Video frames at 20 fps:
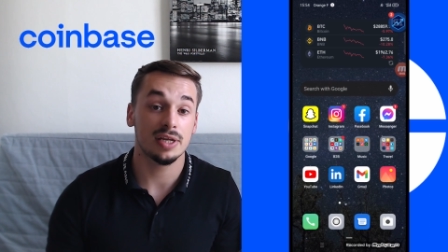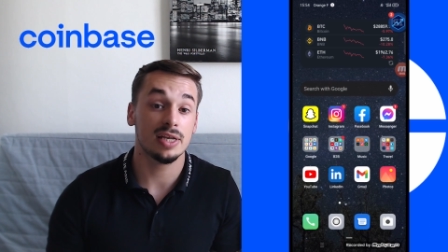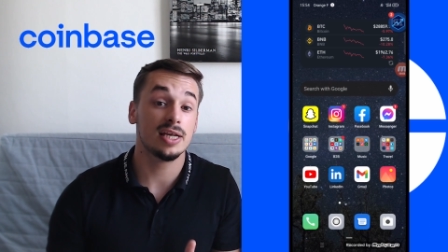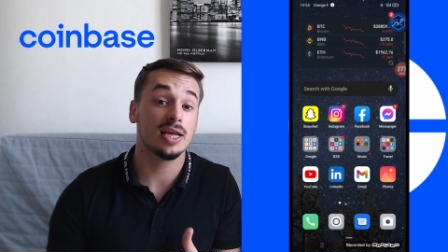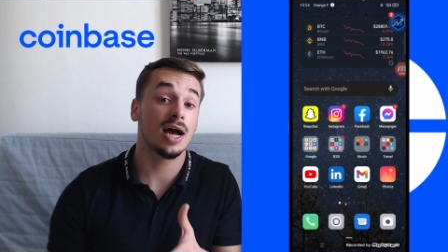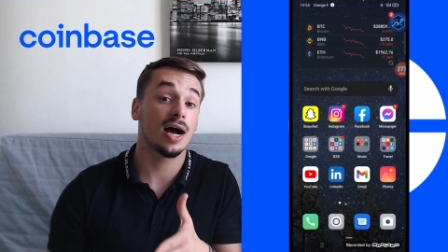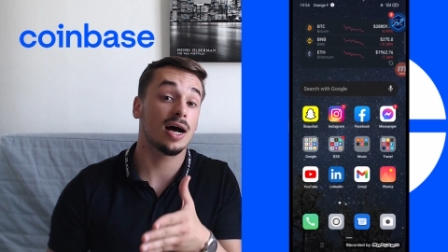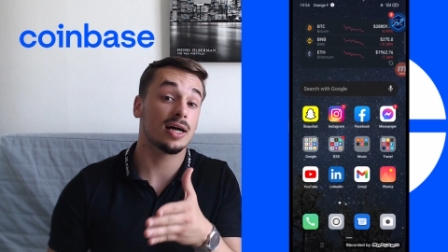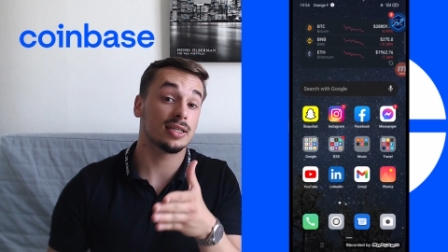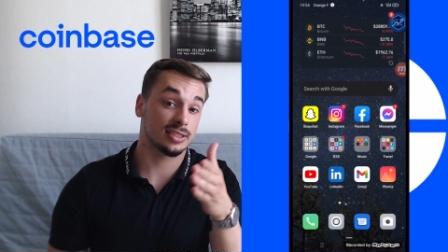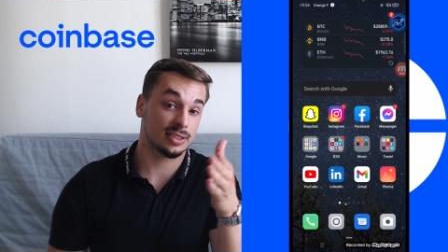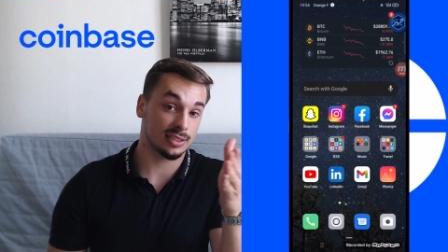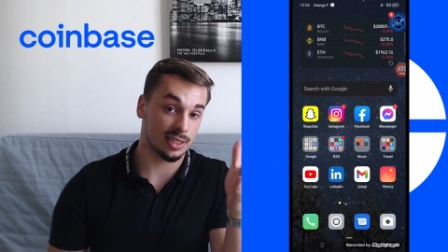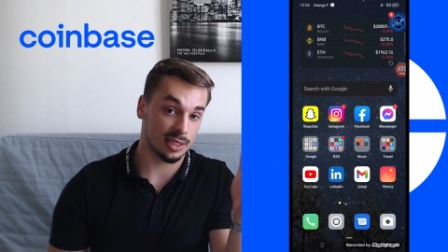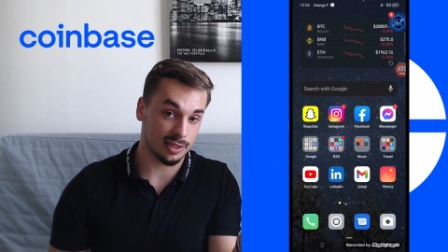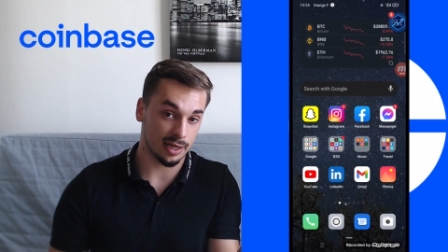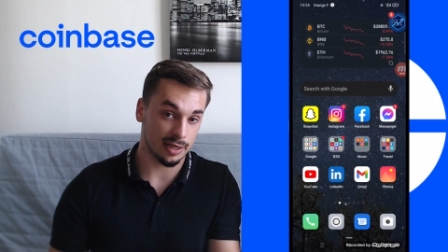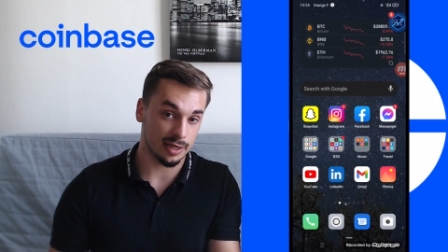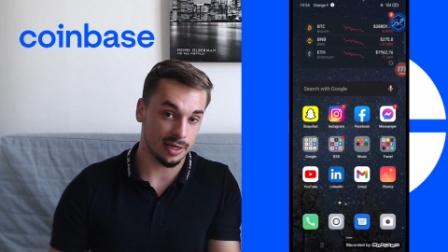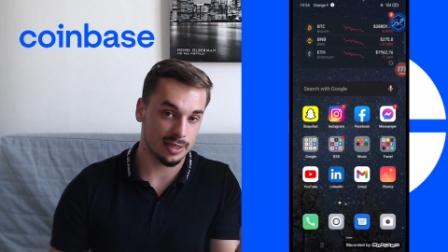y a un site
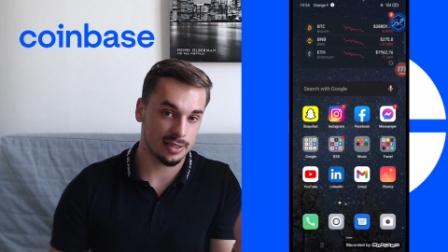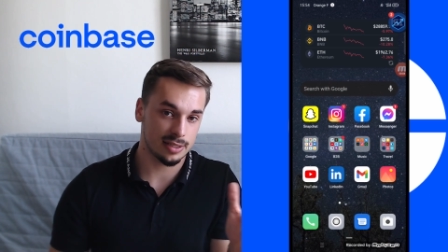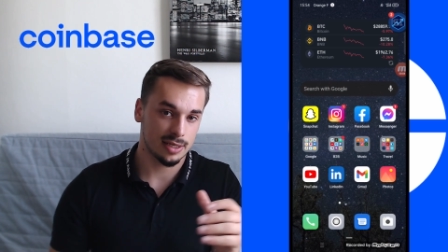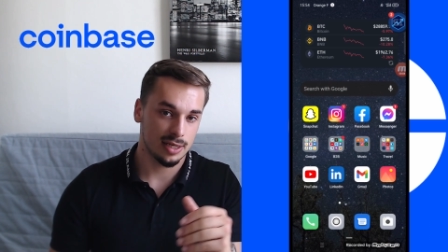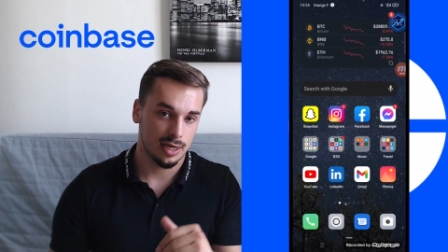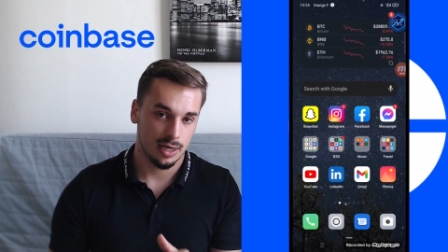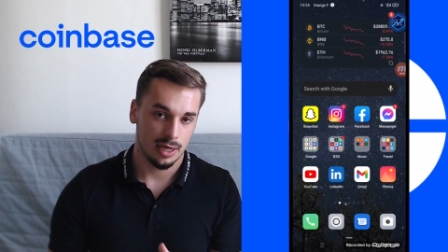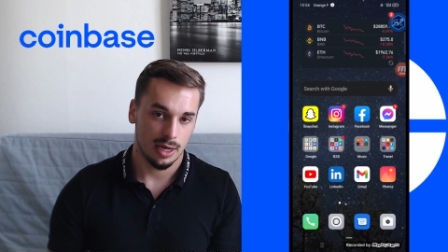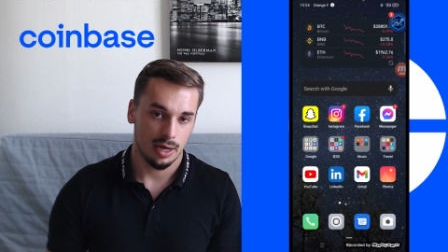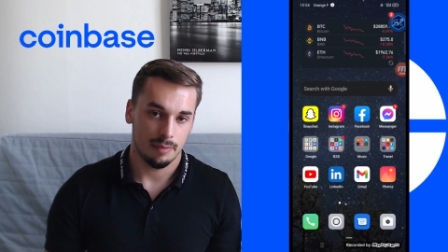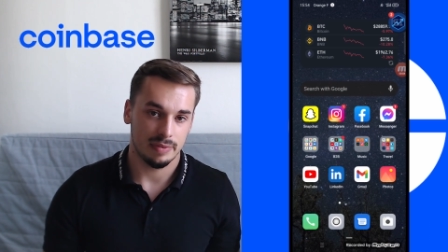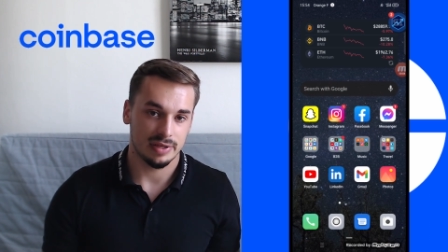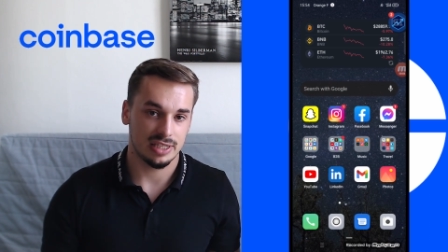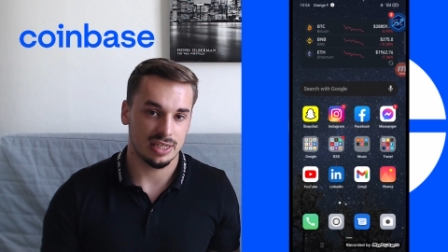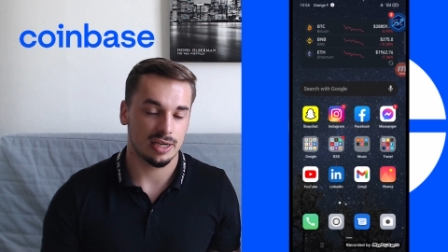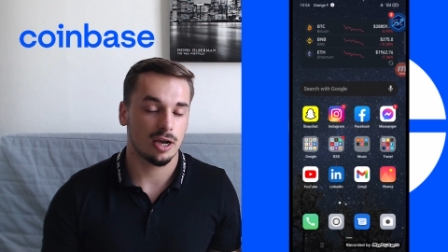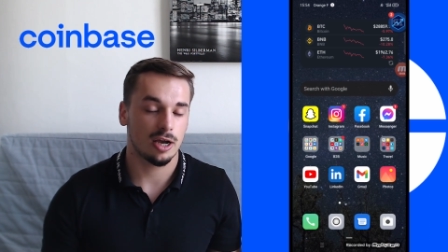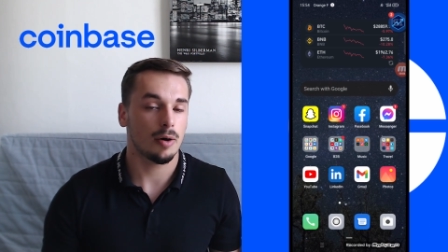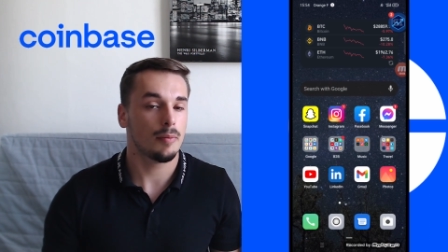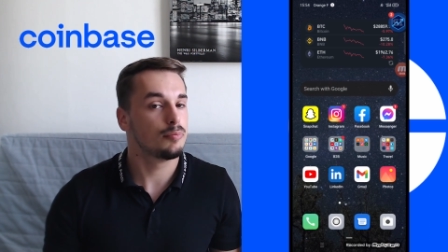internet, mais c'est
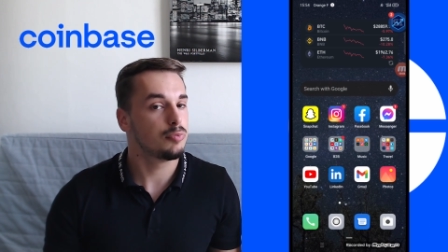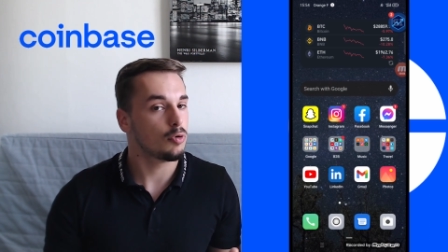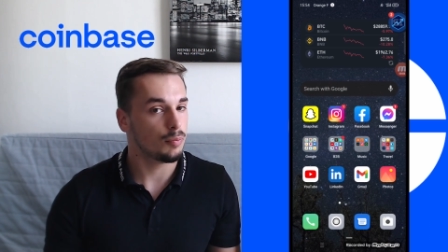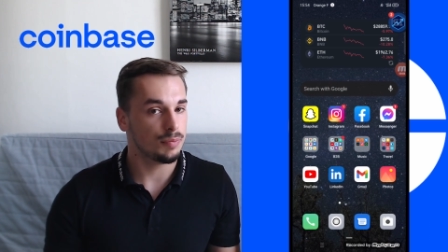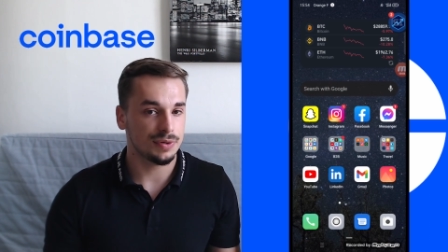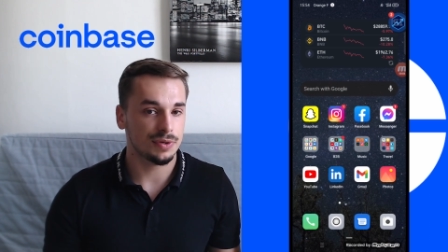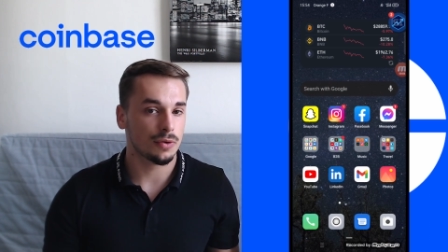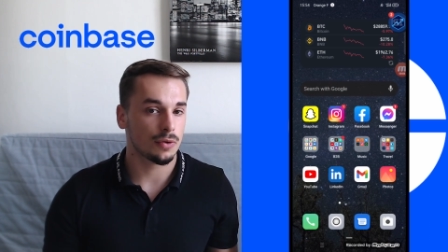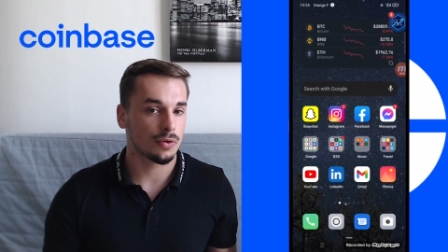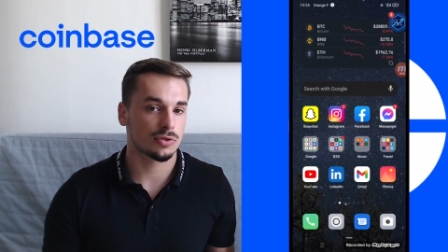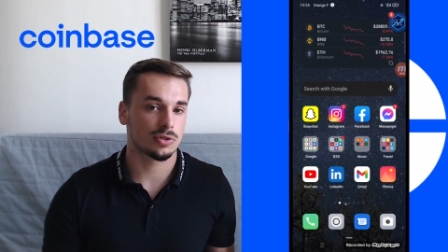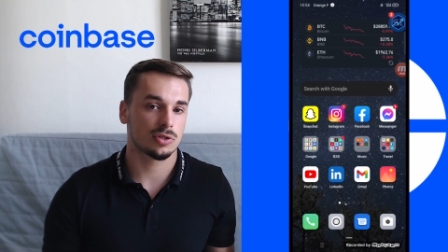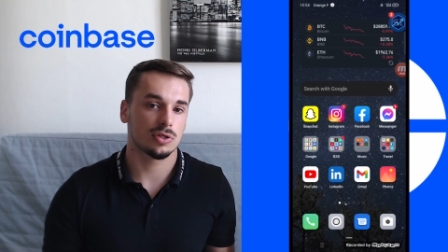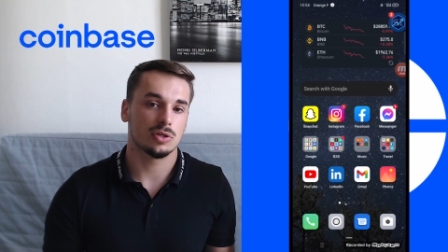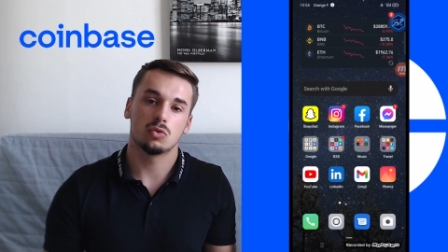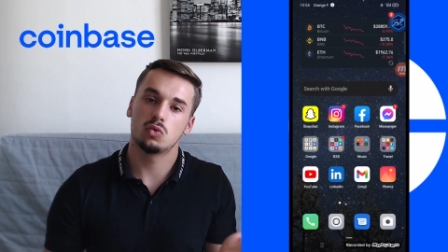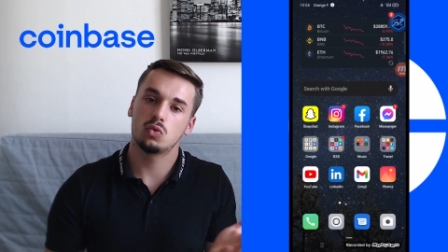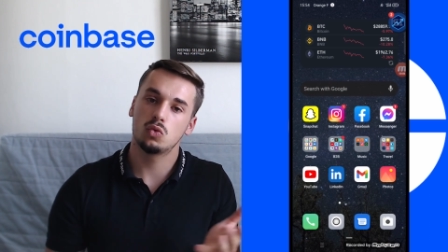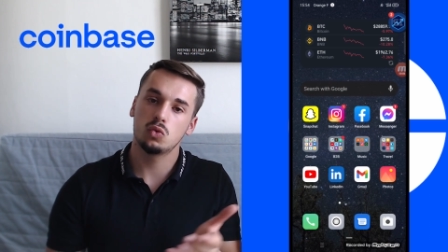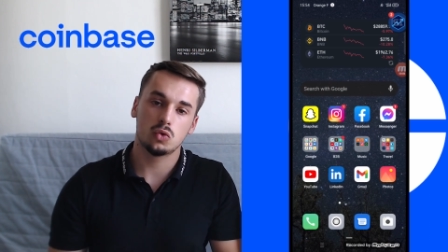comme pour Binance,
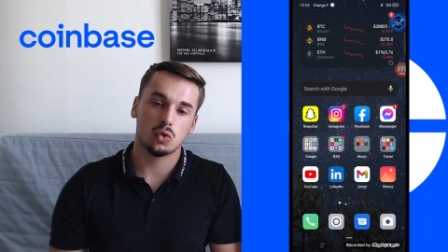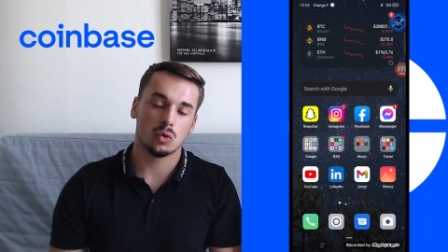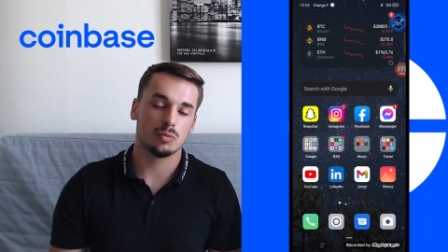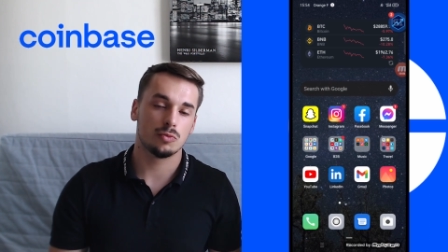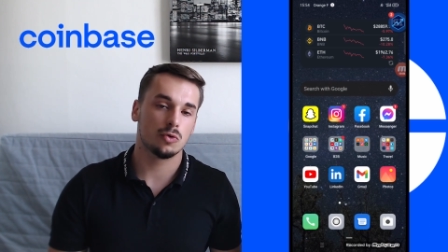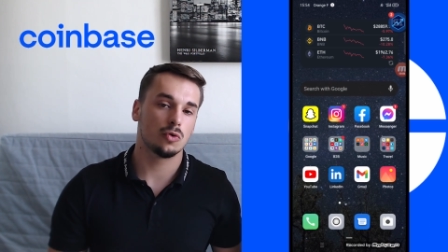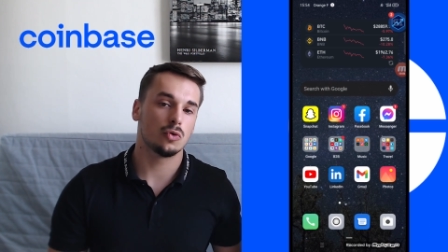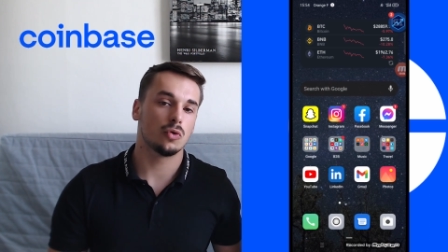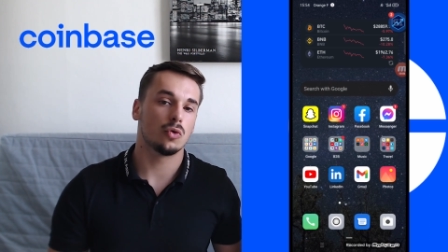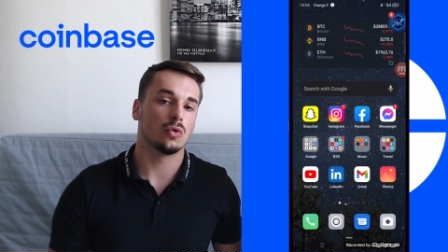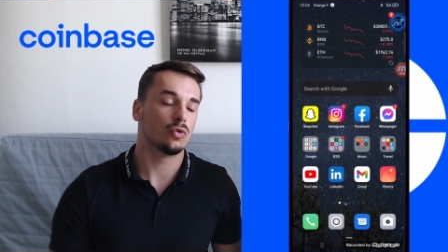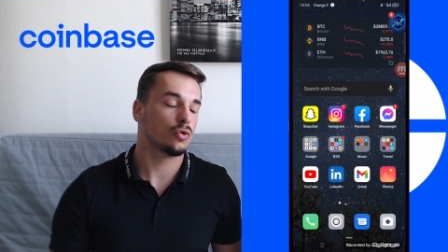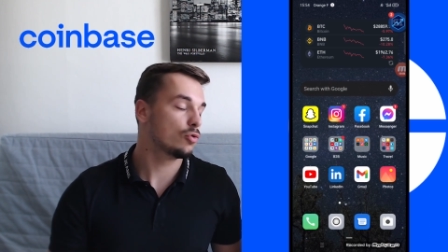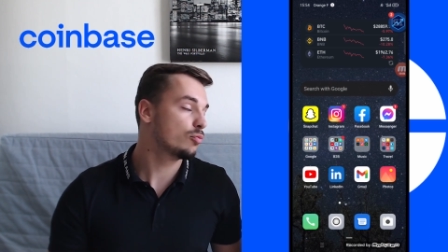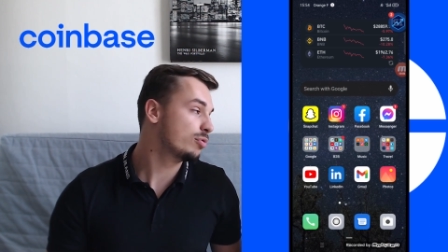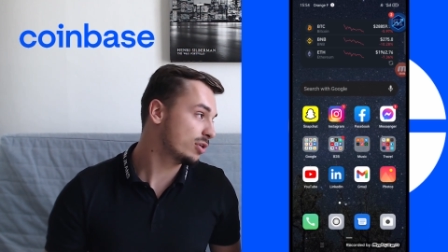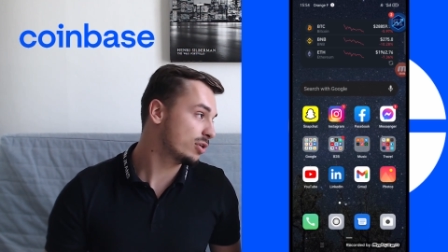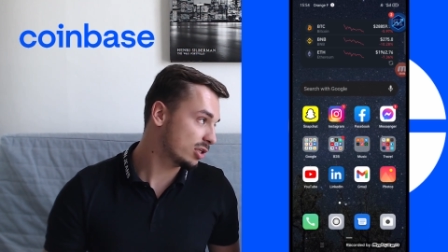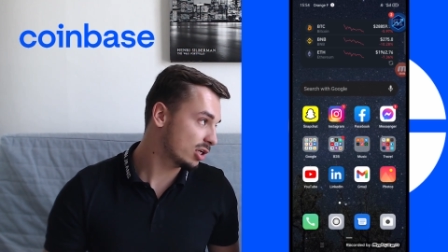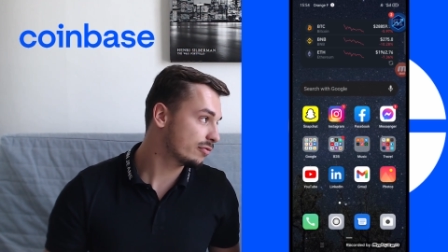toujours mieux
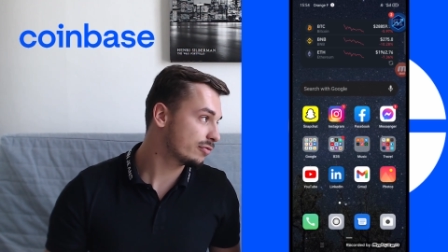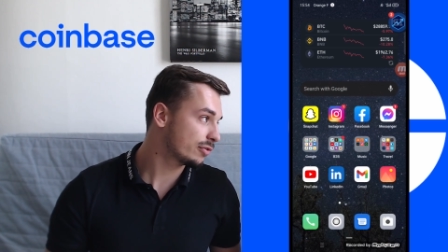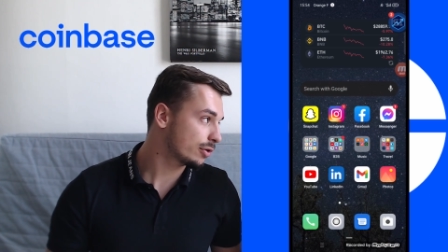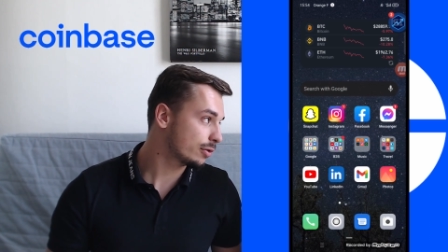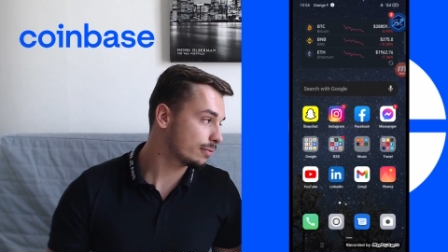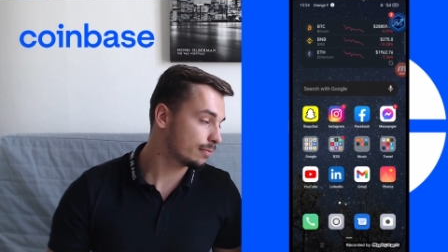depuis le téléphone.